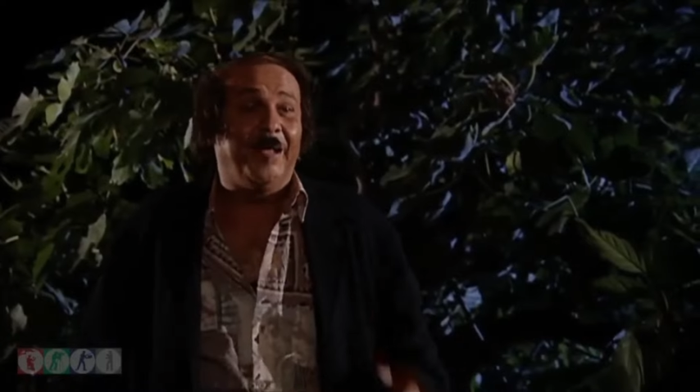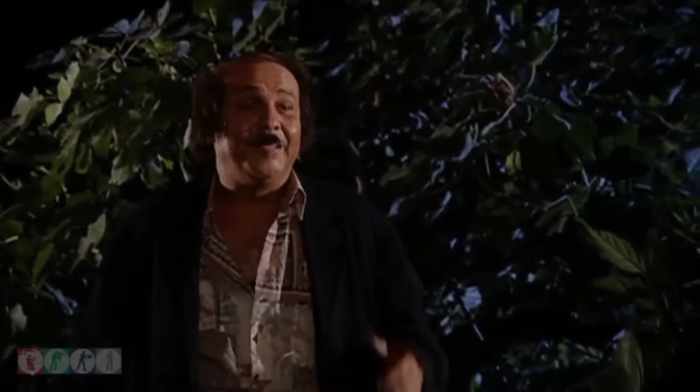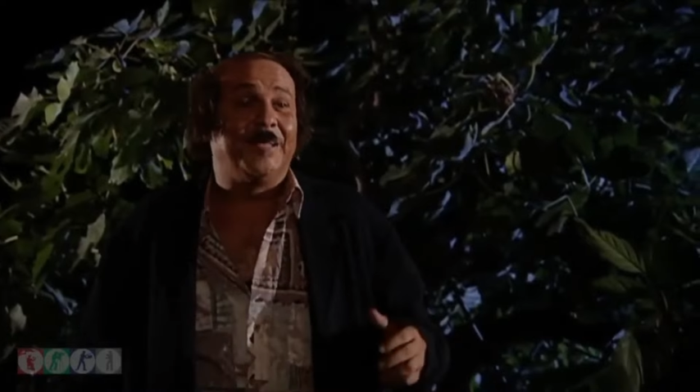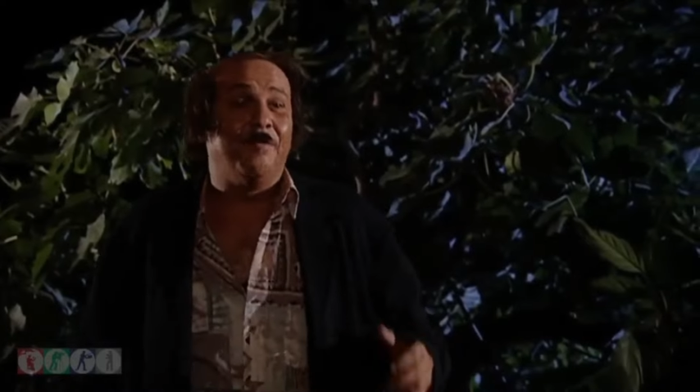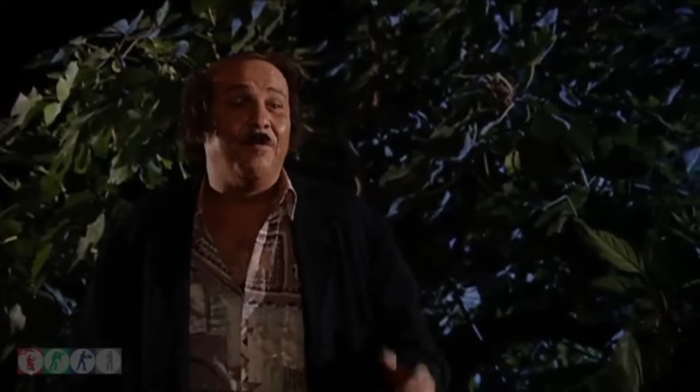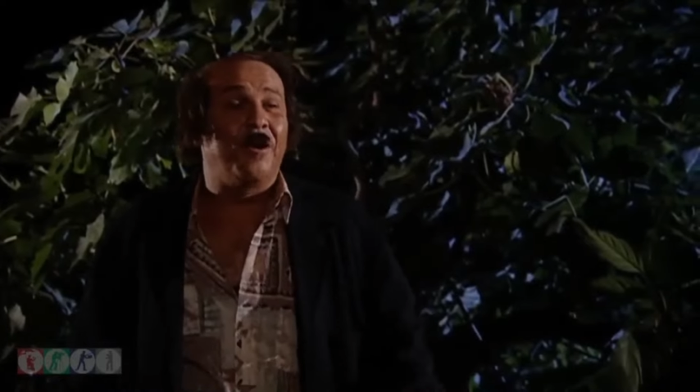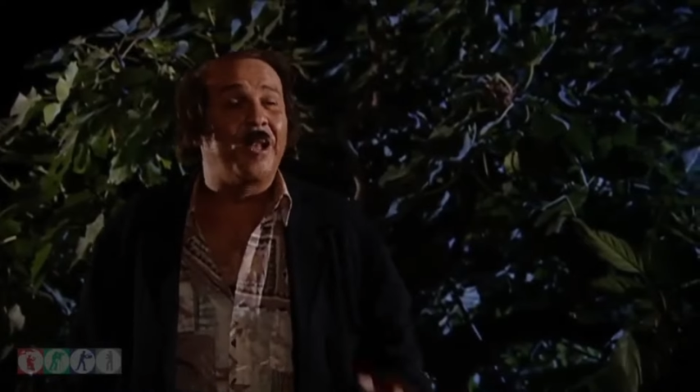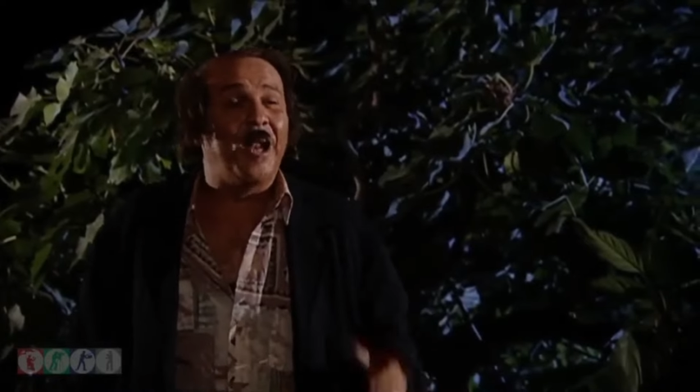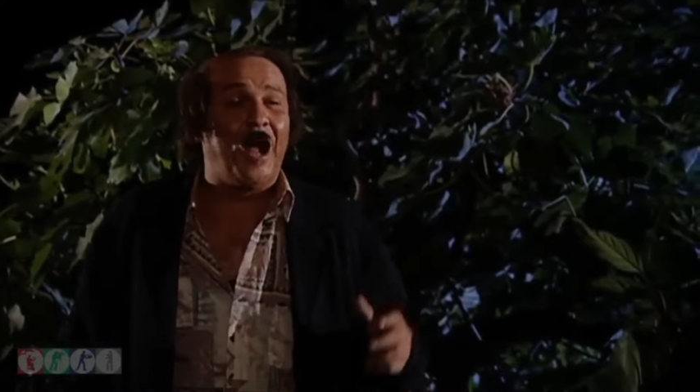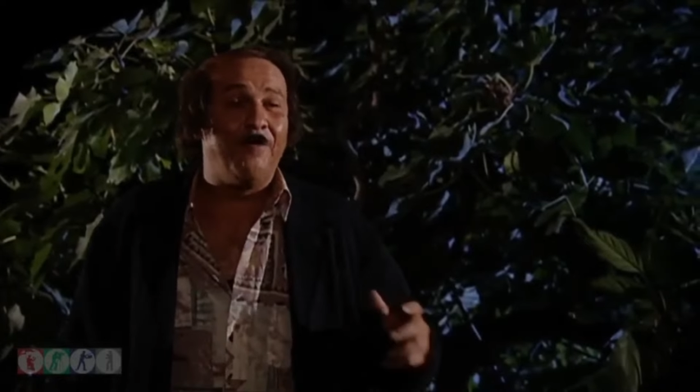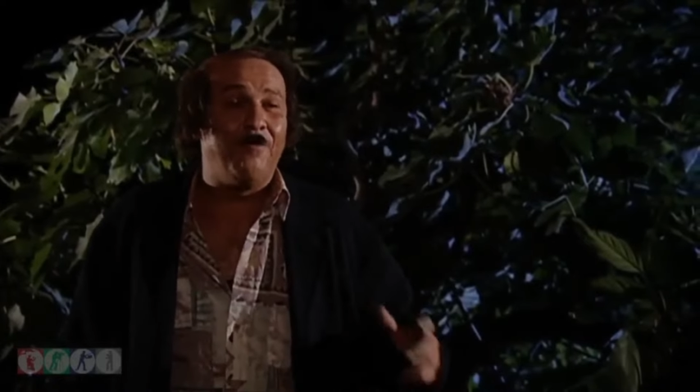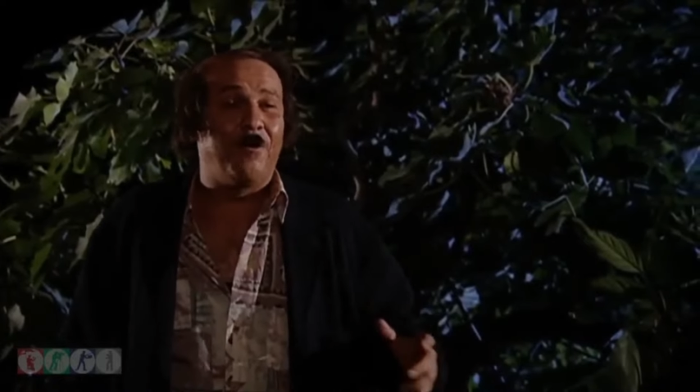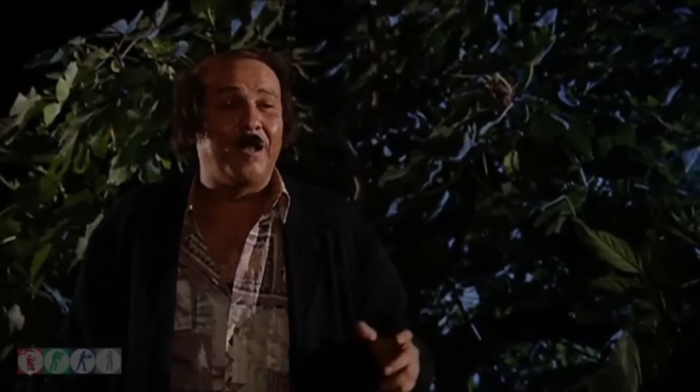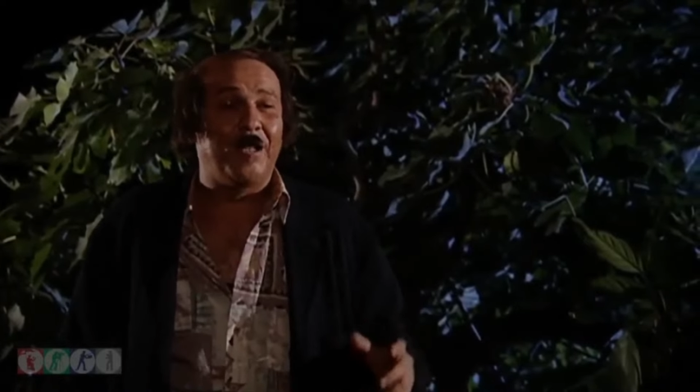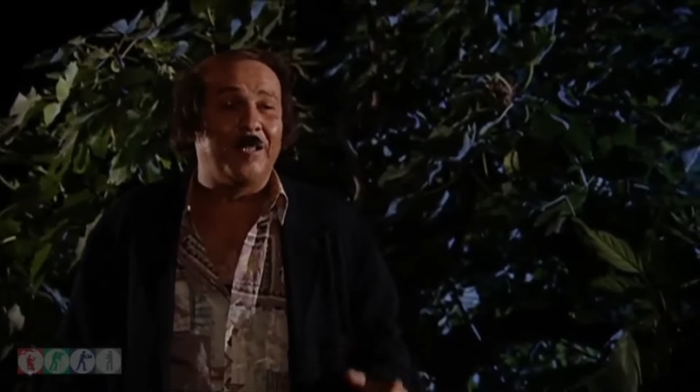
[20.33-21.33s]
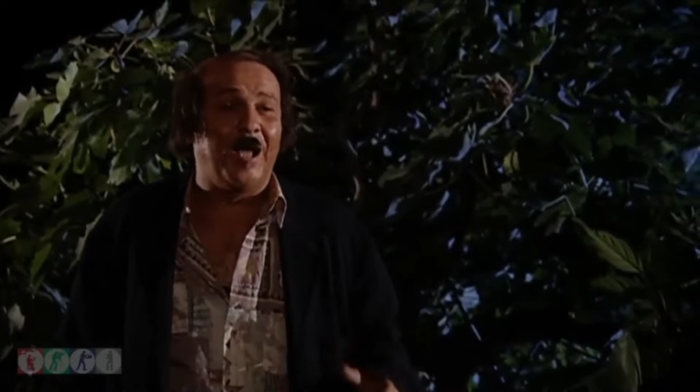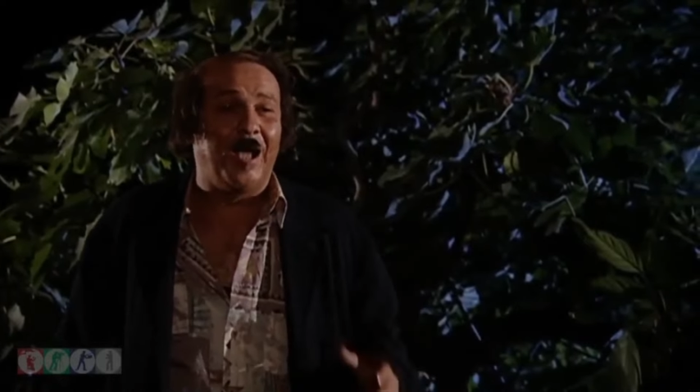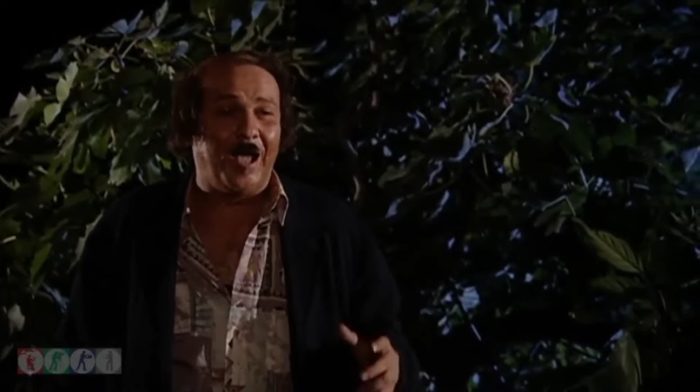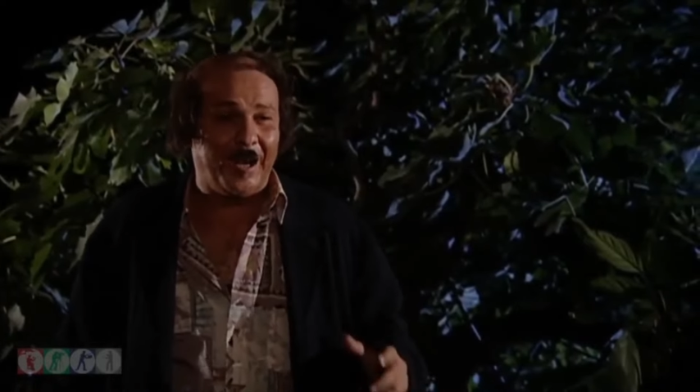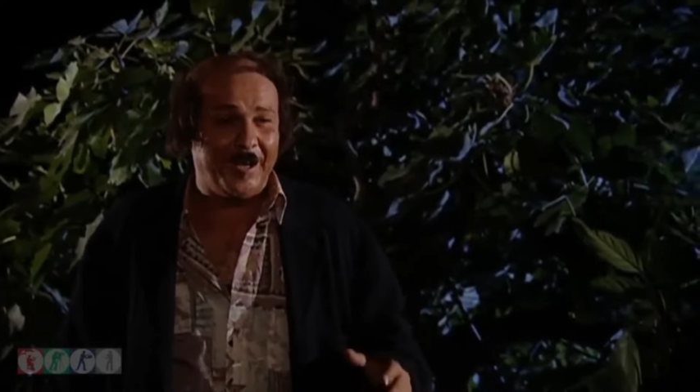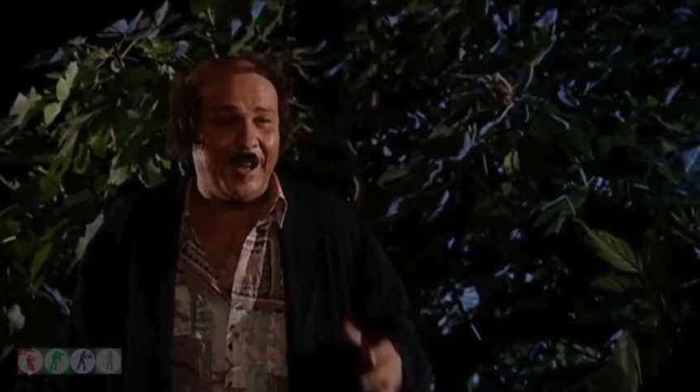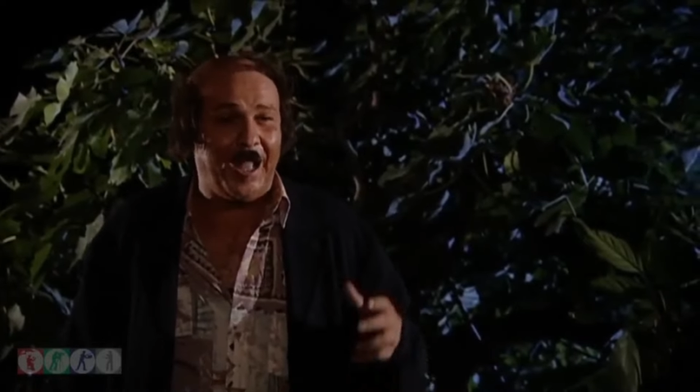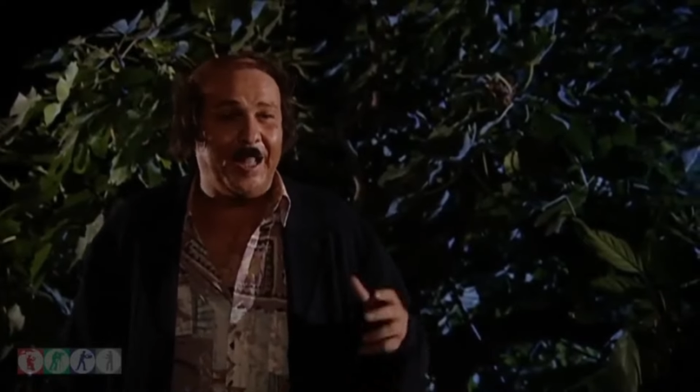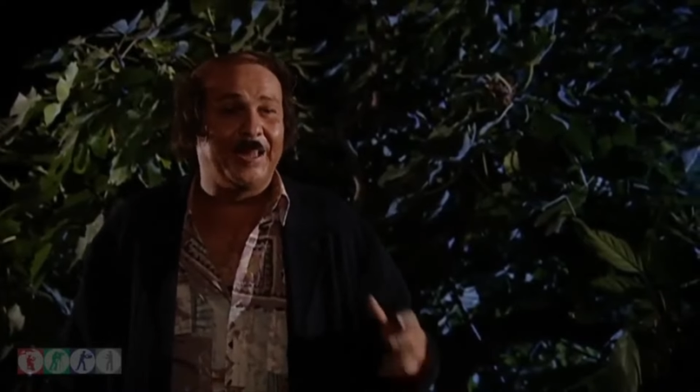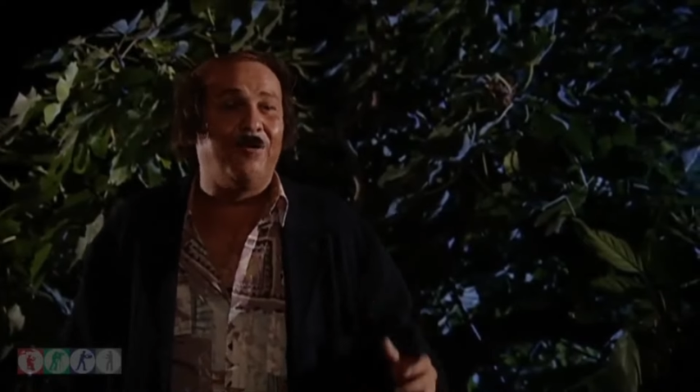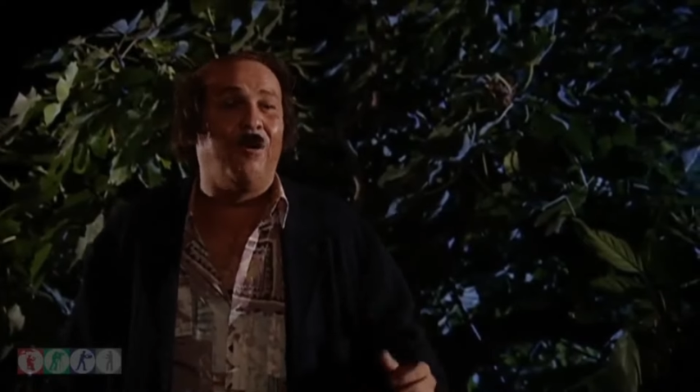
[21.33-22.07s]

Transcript: اذا بكره على بكره تاخرنا على